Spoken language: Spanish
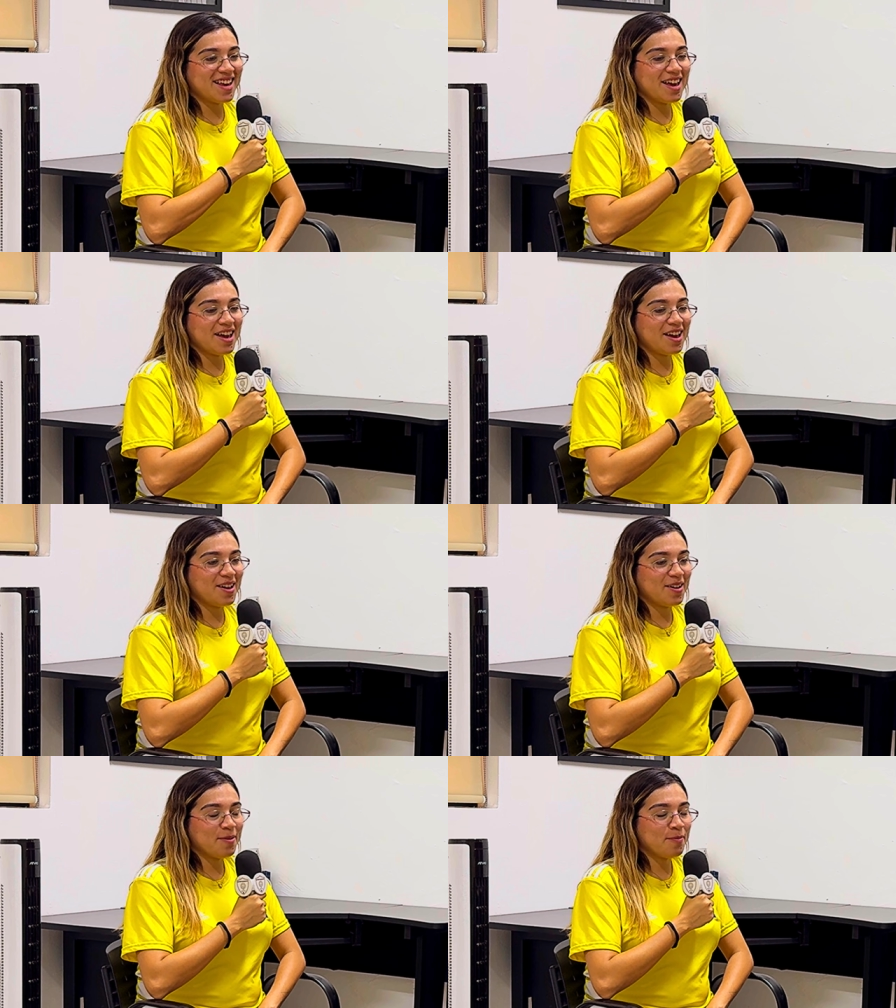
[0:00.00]

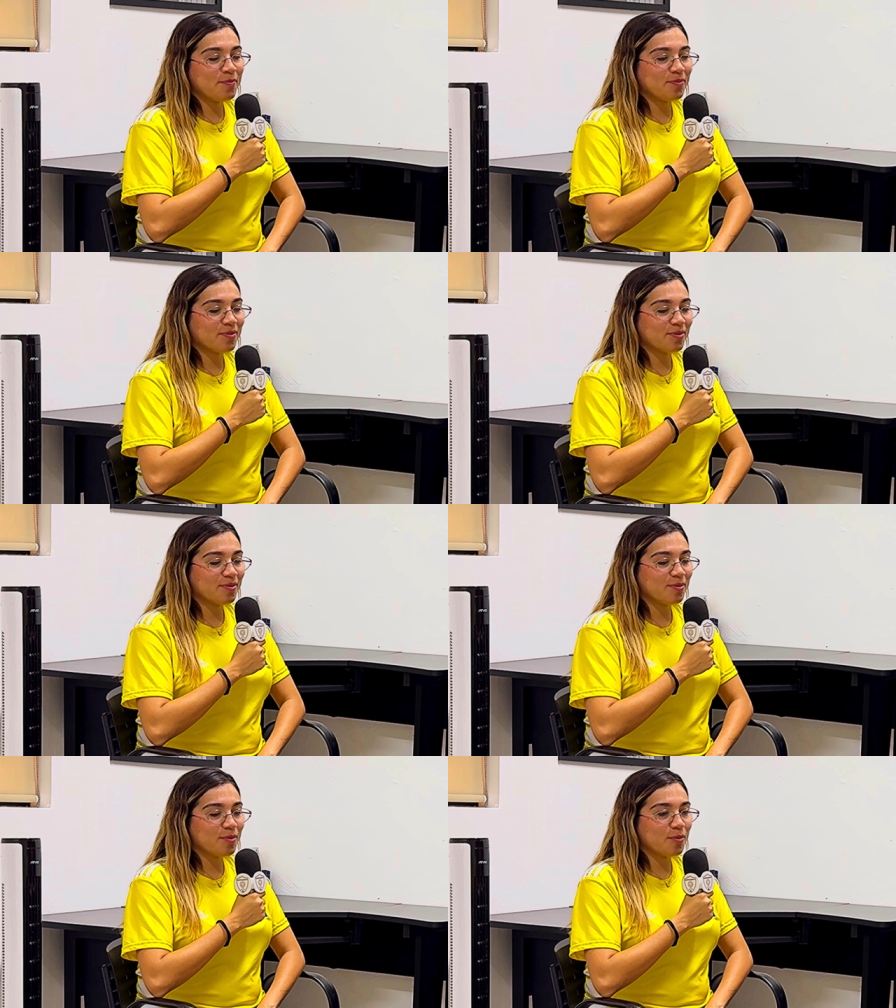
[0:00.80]
Em,
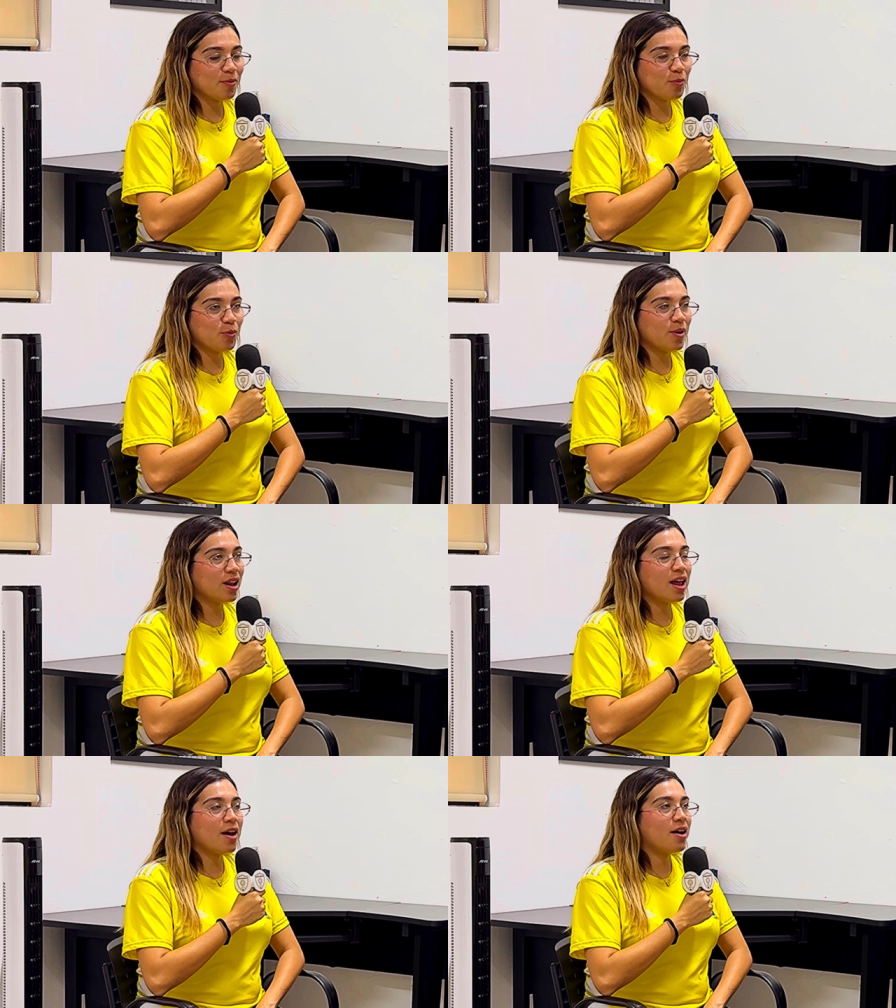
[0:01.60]

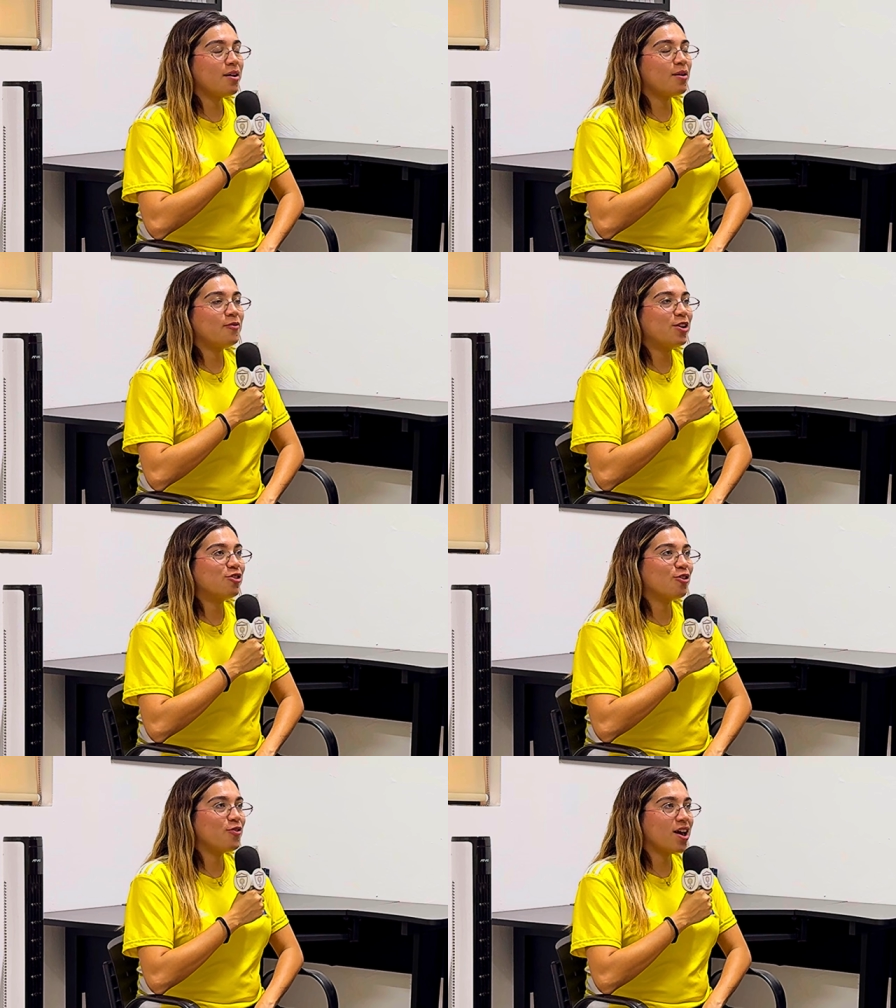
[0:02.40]
la
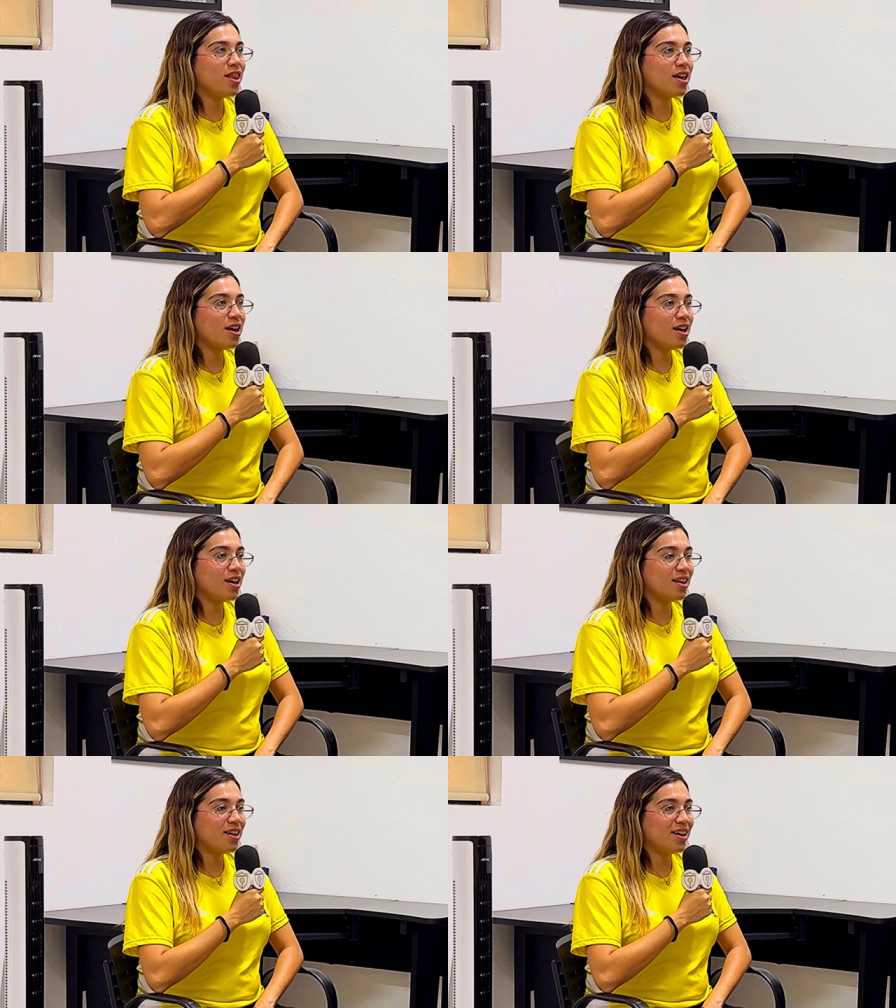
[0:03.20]
filosofía
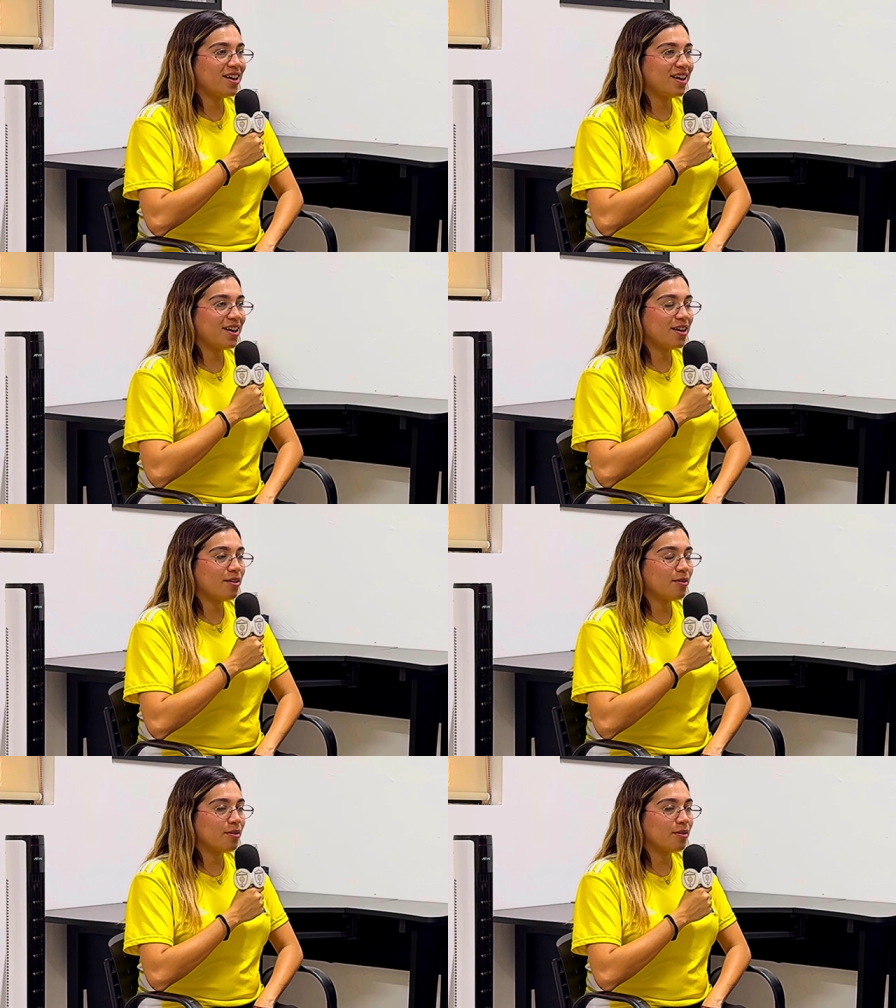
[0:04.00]
de,